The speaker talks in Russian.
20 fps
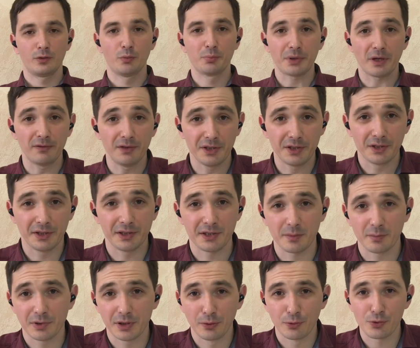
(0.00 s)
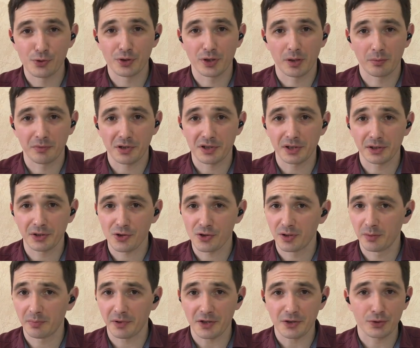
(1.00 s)
Управление этими наушниками
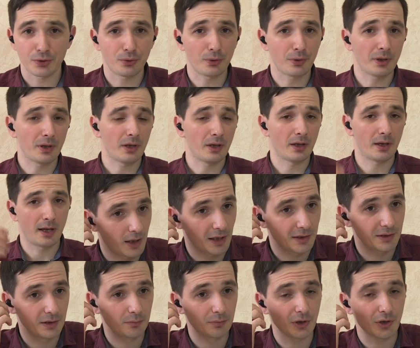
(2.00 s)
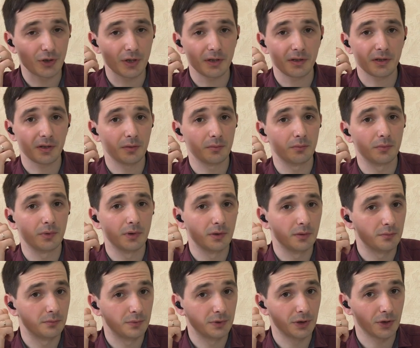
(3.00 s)
достаточно простое. Одним нажатием
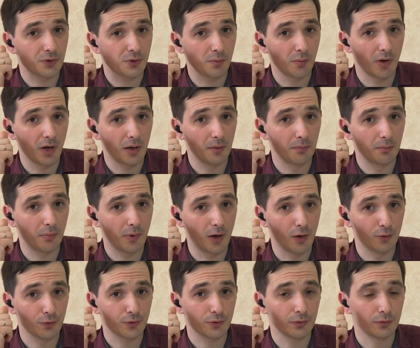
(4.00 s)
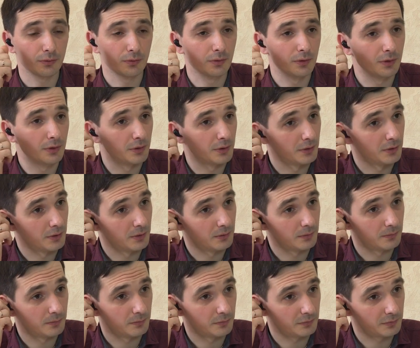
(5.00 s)
мы нажимаем паузу,
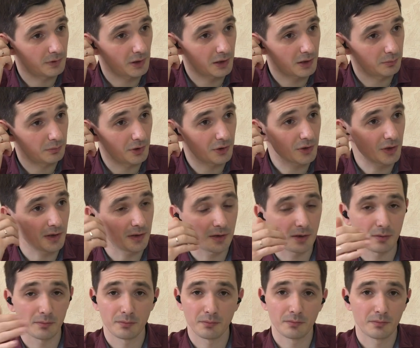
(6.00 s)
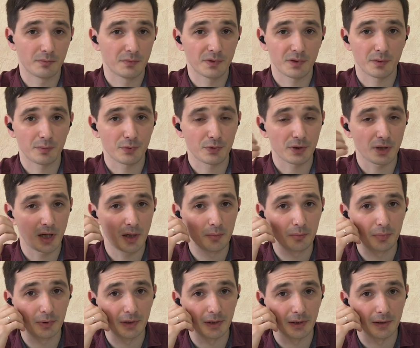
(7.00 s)
вторым нажатием запускаем
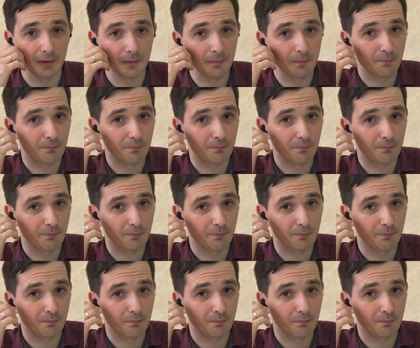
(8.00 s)
play.